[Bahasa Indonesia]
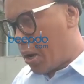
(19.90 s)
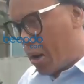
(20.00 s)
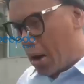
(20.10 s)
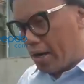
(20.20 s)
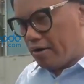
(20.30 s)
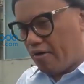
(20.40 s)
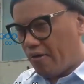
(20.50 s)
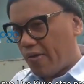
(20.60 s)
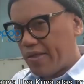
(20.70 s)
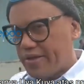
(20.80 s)
bakal
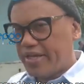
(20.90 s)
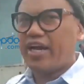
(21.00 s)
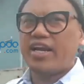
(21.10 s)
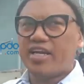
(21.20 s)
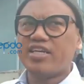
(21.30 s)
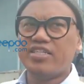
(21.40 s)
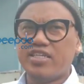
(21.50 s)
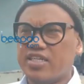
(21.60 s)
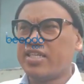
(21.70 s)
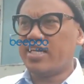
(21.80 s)
kuliah di sana. Iya, anak-anak
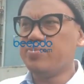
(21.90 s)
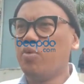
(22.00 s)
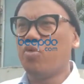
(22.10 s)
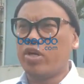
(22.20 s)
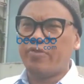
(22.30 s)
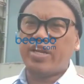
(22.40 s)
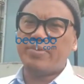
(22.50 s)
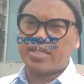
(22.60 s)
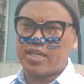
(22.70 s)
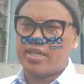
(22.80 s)
rencananya semua mau kuliah
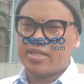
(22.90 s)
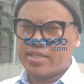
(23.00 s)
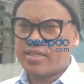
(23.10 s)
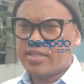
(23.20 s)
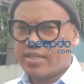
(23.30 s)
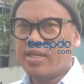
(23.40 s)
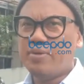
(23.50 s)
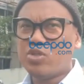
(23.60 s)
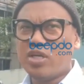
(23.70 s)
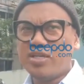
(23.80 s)
film di sana. Hmm. Dan
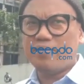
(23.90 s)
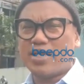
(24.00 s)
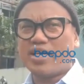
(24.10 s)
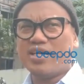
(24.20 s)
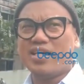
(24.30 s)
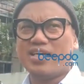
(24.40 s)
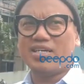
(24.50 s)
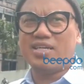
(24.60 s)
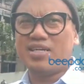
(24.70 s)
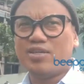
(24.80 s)
besok kan mereka
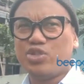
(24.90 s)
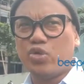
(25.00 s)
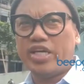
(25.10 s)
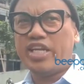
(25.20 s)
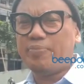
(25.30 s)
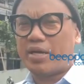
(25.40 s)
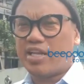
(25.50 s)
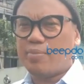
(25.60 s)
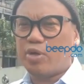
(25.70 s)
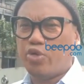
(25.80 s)
uh, Juli ini
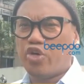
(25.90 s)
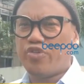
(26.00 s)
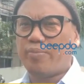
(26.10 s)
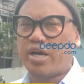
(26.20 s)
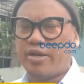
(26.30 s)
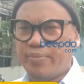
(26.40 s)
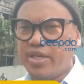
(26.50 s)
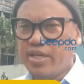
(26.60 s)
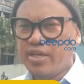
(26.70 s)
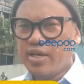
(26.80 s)
dipanggil sama New York Film
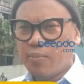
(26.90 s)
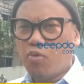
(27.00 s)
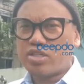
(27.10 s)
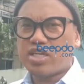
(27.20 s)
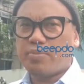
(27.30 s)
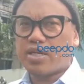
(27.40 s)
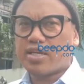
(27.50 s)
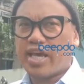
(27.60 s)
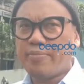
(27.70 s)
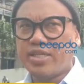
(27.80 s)
Academy hmm. buat summer
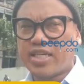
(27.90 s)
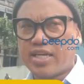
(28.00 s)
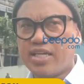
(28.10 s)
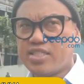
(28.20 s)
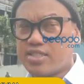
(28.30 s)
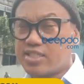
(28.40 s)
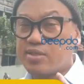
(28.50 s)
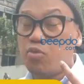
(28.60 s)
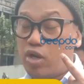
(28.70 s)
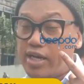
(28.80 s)
camp di sana
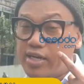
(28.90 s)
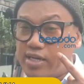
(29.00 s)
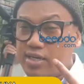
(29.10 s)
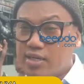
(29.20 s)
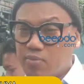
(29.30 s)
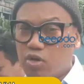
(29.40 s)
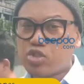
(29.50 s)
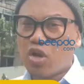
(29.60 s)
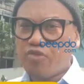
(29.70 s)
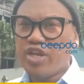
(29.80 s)
sebulan
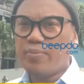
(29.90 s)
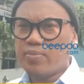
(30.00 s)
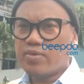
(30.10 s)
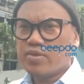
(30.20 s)
buat sekolah film